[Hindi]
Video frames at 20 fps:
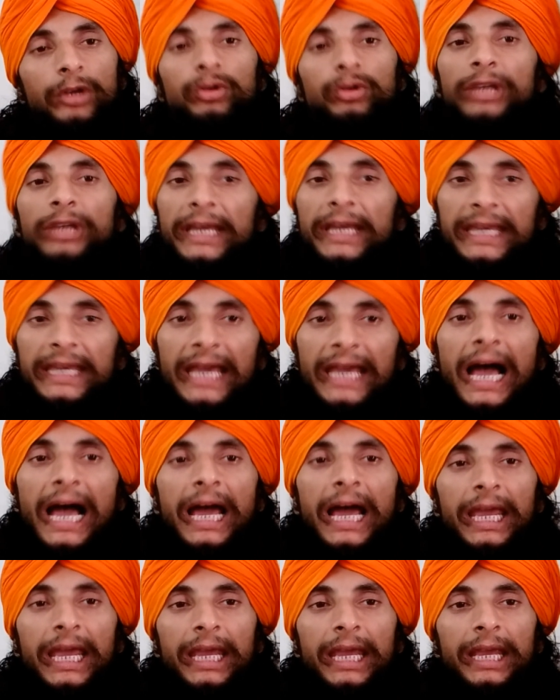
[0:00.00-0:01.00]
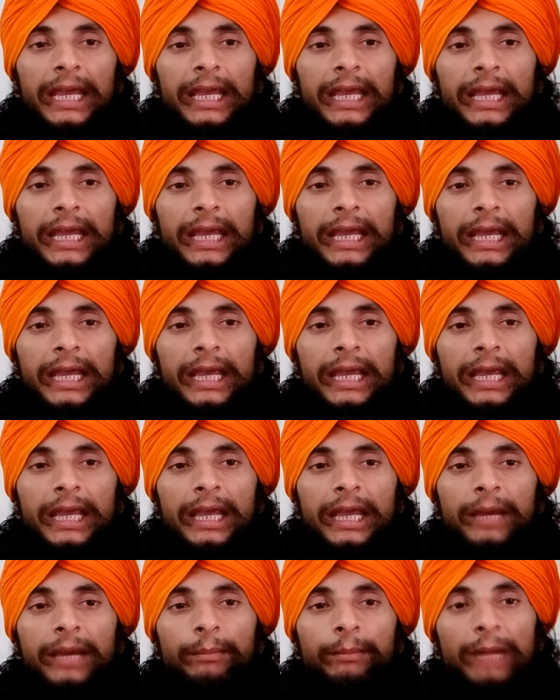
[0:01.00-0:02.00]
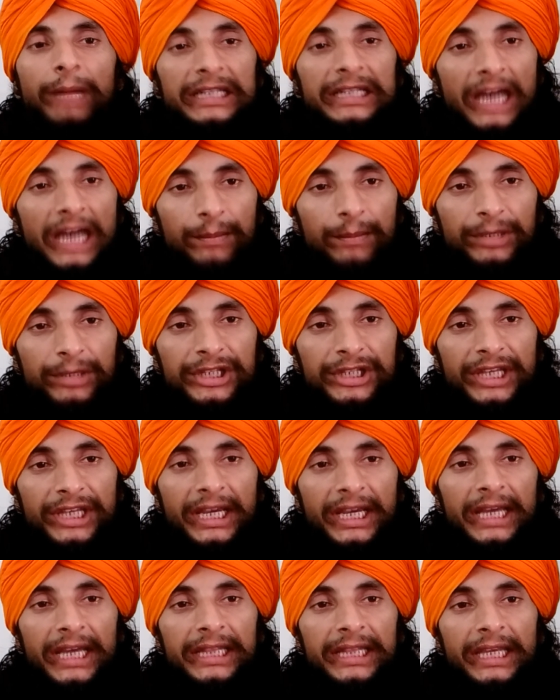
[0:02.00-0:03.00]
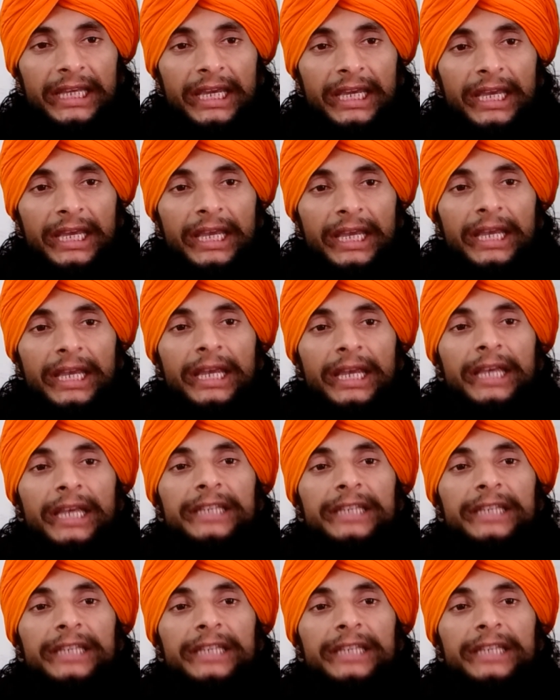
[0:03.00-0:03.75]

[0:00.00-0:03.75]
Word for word: तो ये क्या है मजहब किसे कहते हैं